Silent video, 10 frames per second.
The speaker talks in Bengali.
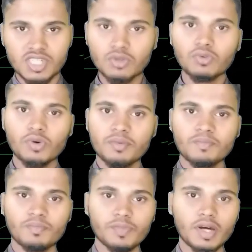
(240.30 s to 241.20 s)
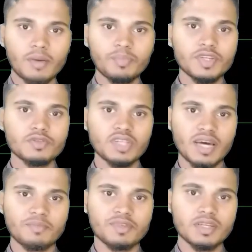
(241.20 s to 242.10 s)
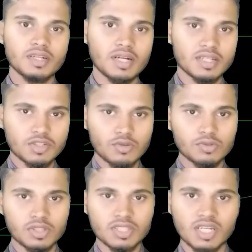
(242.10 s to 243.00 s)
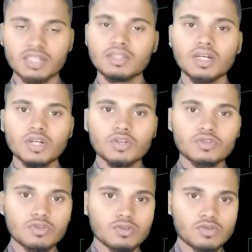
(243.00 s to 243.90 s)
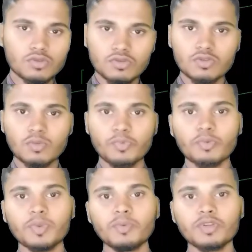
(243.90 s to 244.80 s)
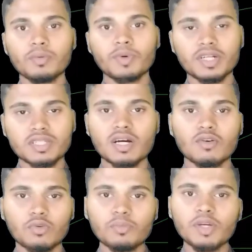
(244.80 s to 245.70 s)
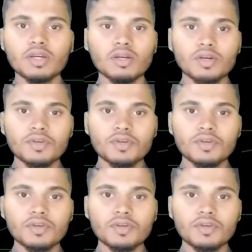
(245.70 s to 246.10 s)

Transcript: যে কোনো ওয়েব আপনি যদি অ্যাপসের কাজ করতে চান ছোট ছোট প্রবলেম হতে পারে যা খুবই